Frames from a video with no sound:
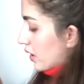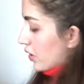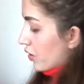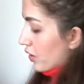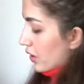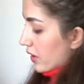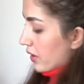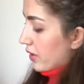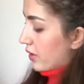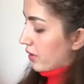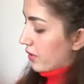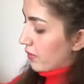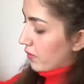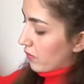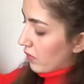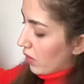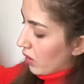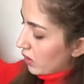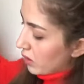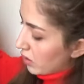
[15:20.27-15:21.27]
ceketim
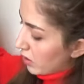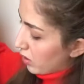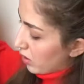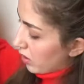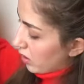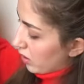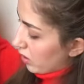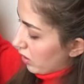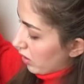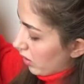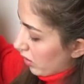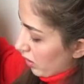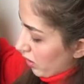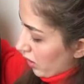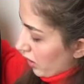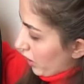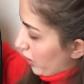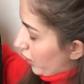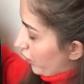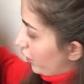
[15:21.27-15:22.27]
var.
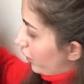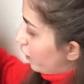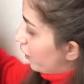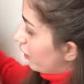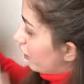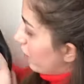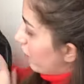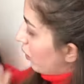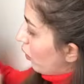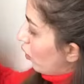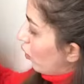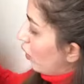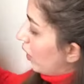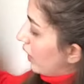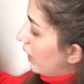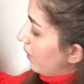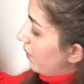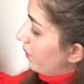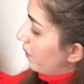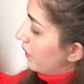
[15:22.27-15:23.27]
İçinde
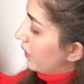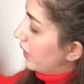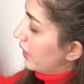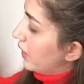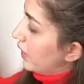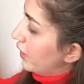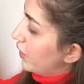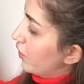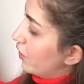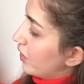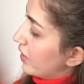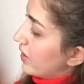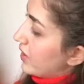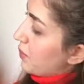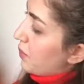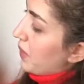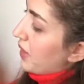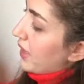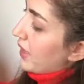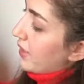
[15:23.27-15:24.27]
böyle ince
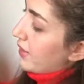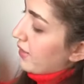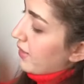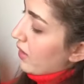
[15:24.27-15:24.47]
spagetti